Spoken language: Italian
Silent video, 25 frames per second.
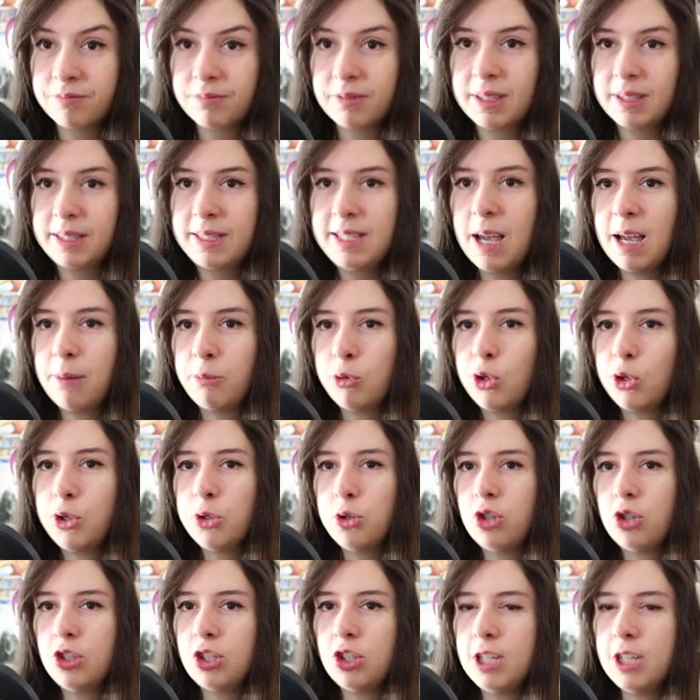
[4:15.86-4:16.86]
Siamo
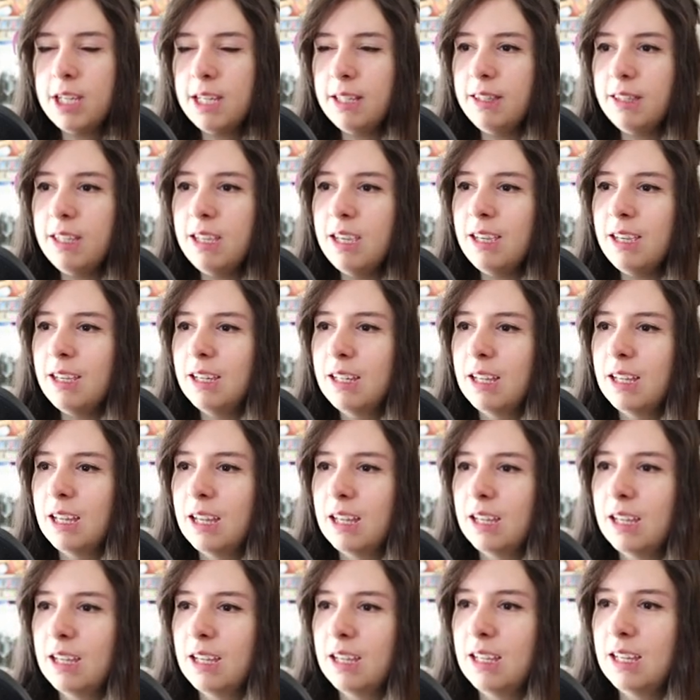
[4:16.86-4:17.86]
riusciti
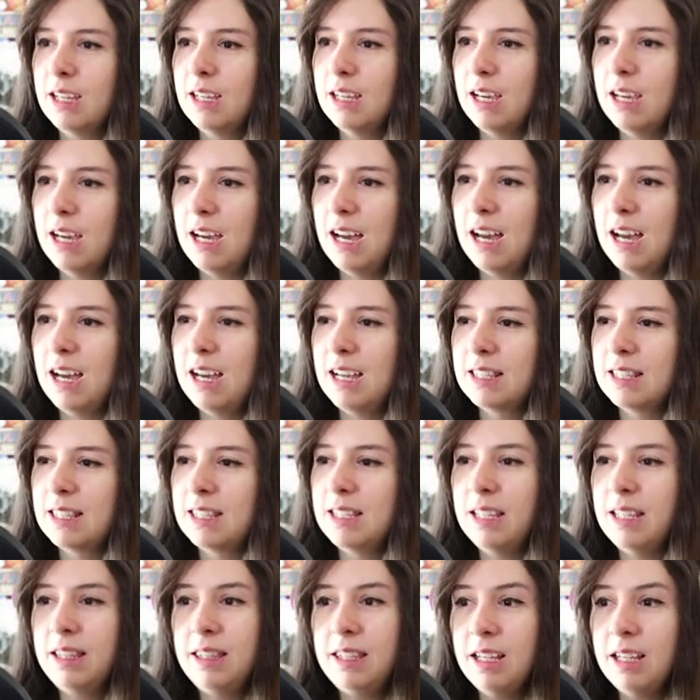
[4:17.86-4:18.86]
a
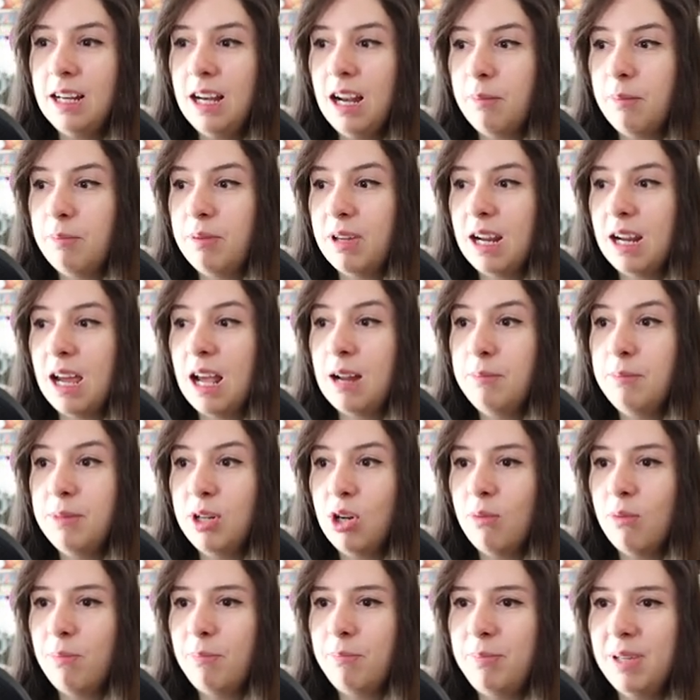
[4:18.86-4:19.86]
zittirla per,
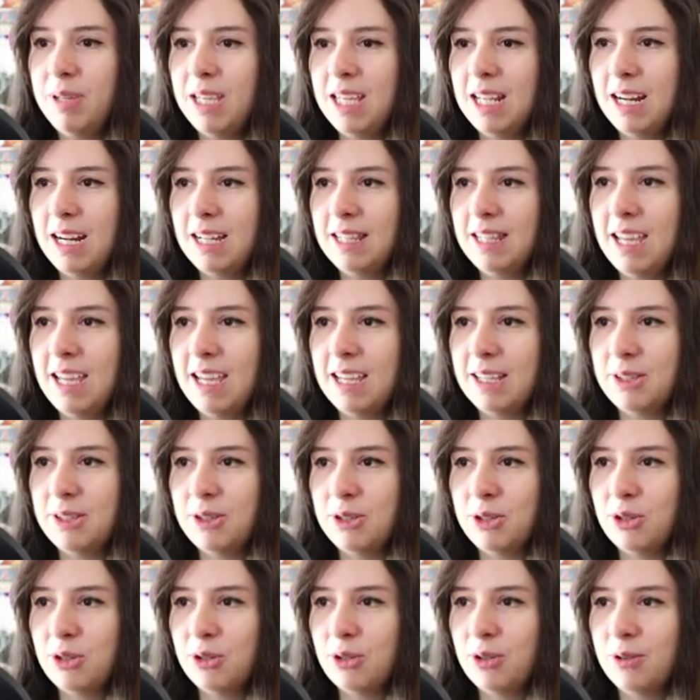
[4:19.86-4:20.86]
almeno per
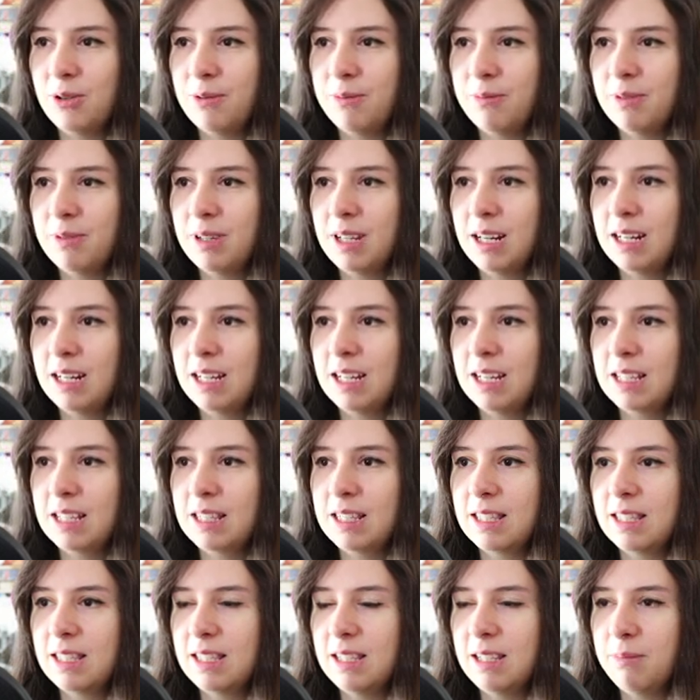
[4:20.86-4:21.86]
adesso
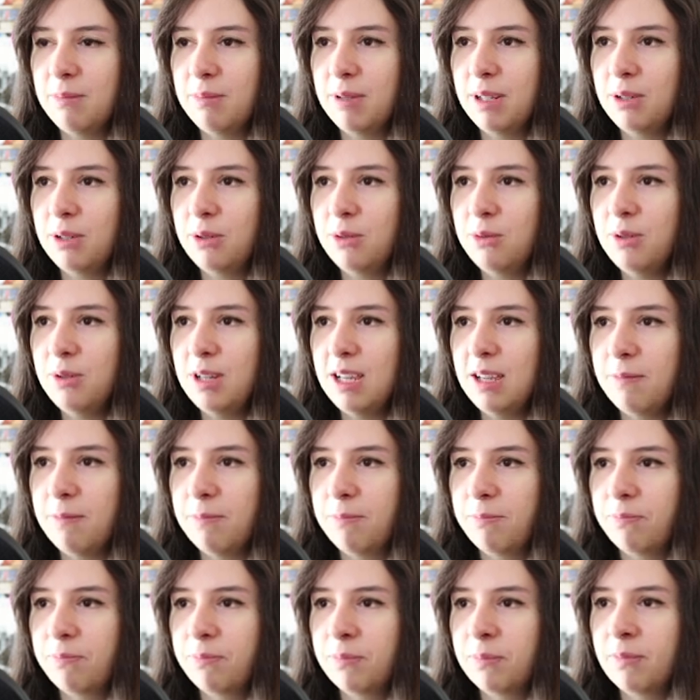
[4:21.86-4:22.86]
ragazzi Per
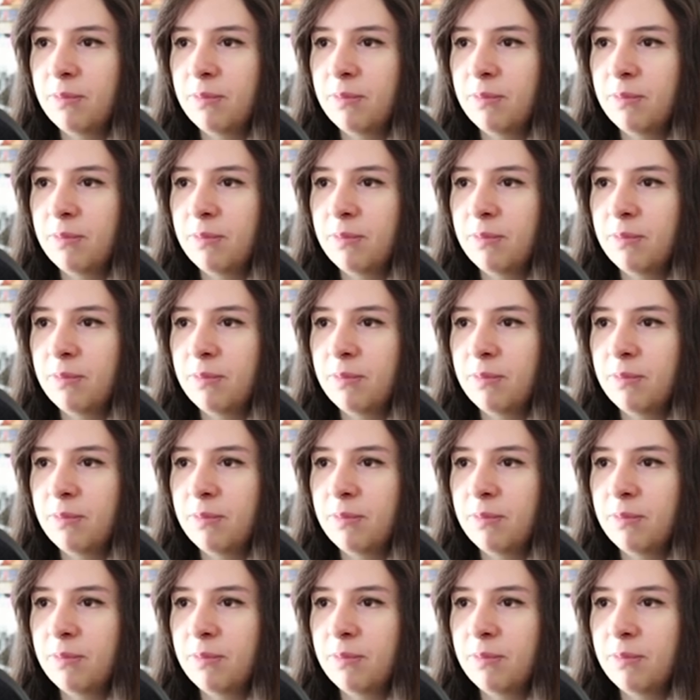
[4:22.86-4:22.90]
cui